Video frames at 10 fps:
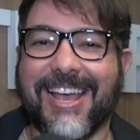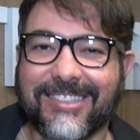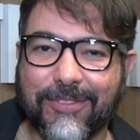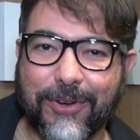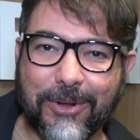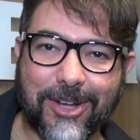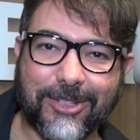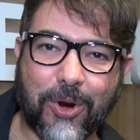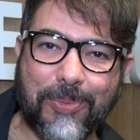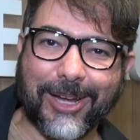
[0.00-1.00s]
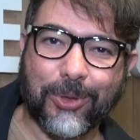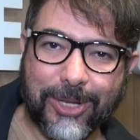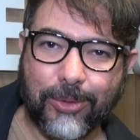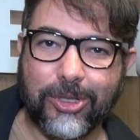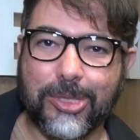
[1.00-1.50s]
Essa foi a nossa
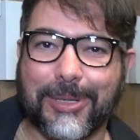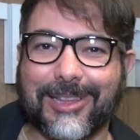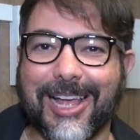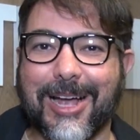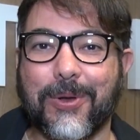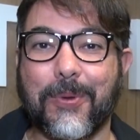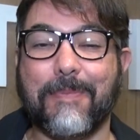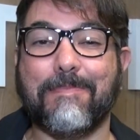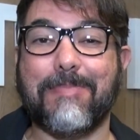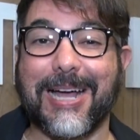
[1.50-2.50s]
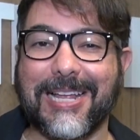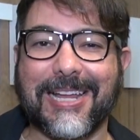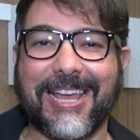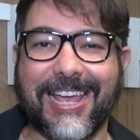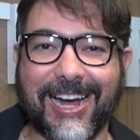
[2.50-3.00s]
cobertura do espetáculo Pai
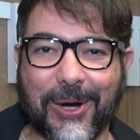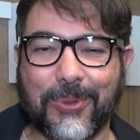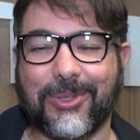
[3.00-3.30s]
na Real.